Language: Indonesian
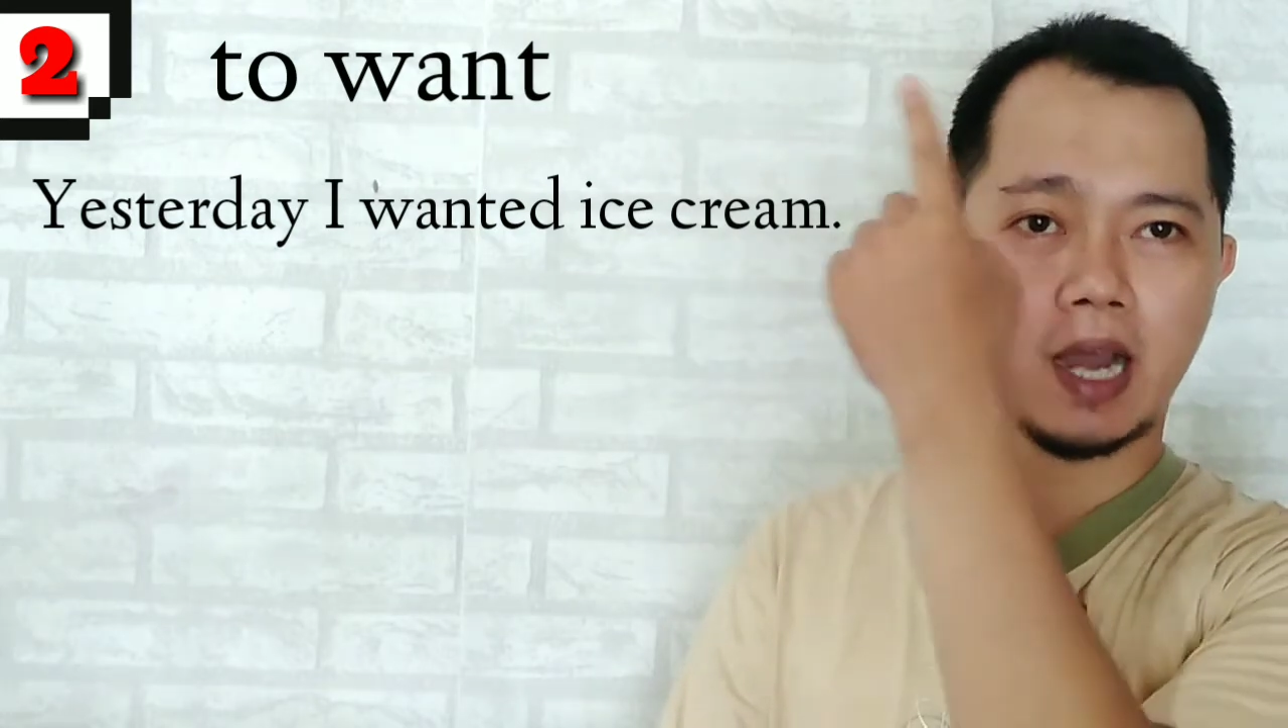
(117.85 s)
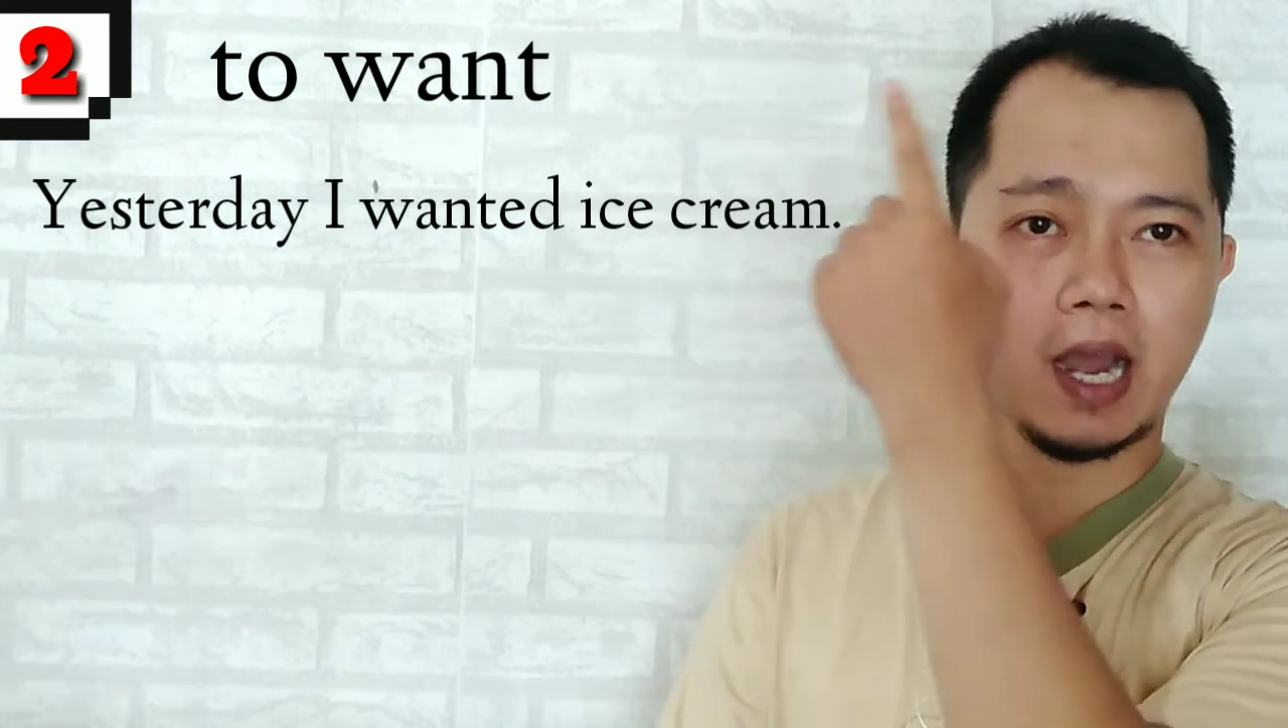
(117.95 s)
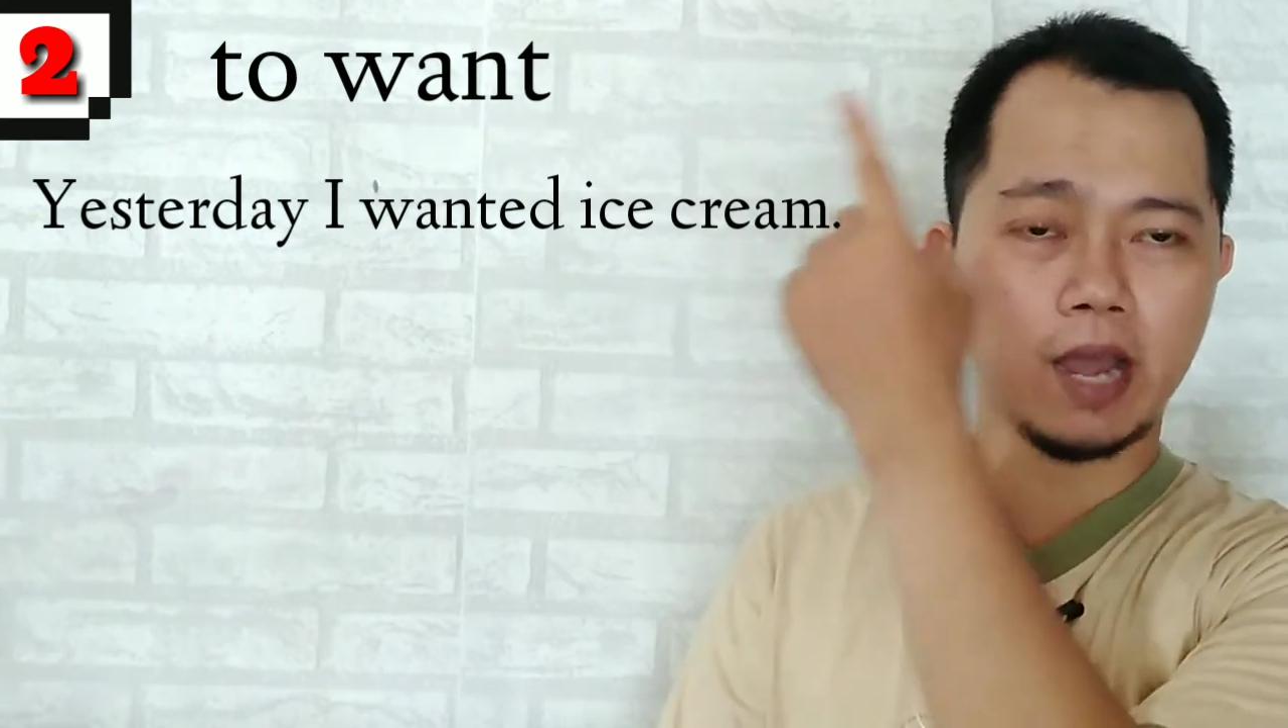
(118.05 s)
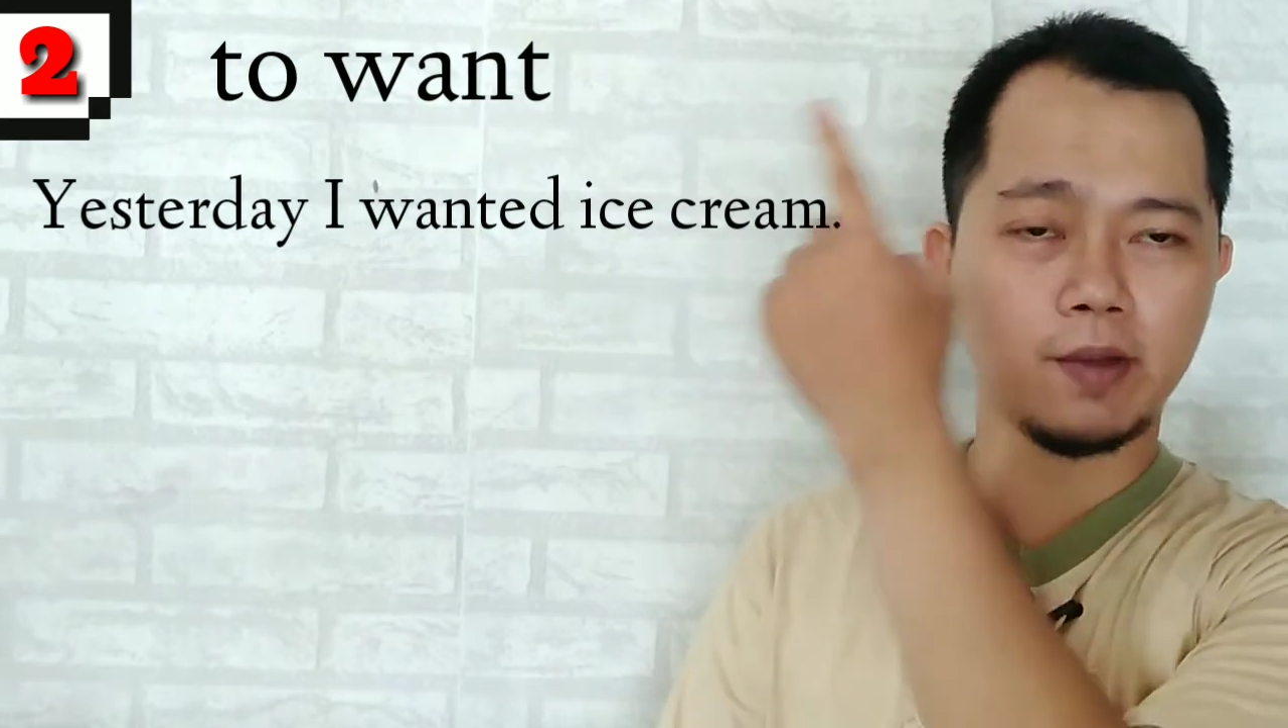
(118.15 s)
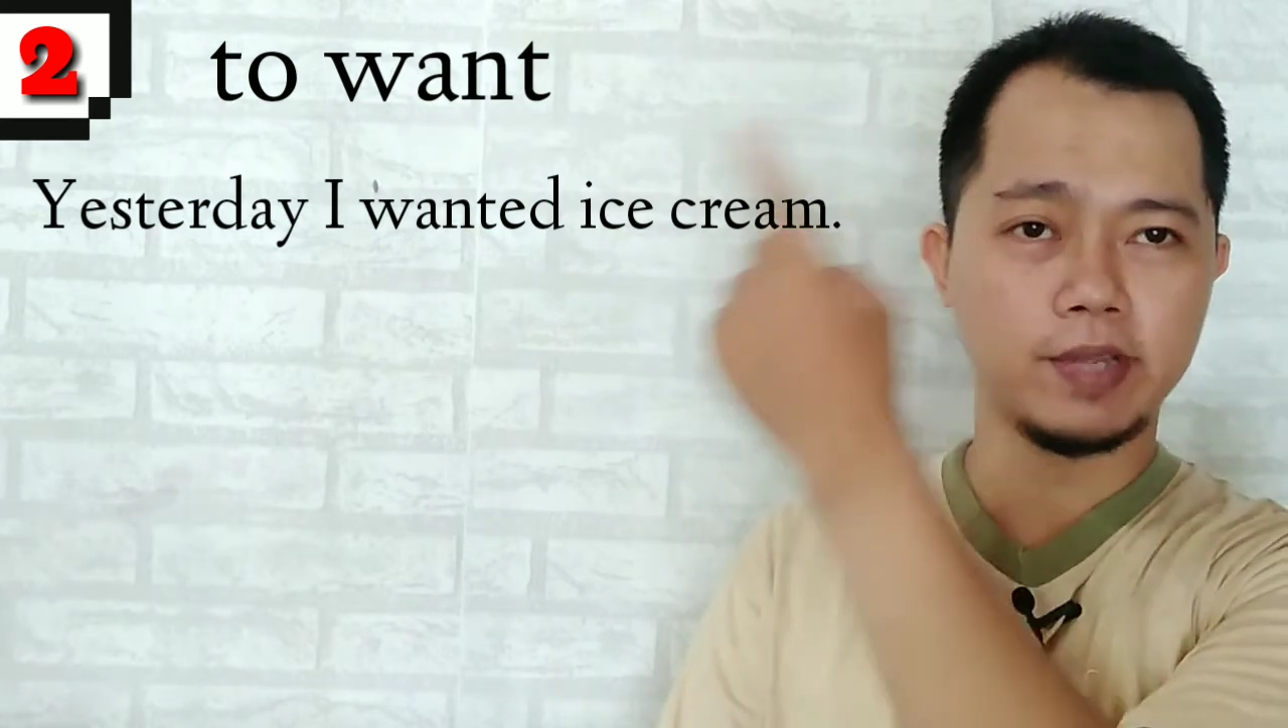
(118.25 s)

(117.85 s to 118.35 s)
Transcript: I,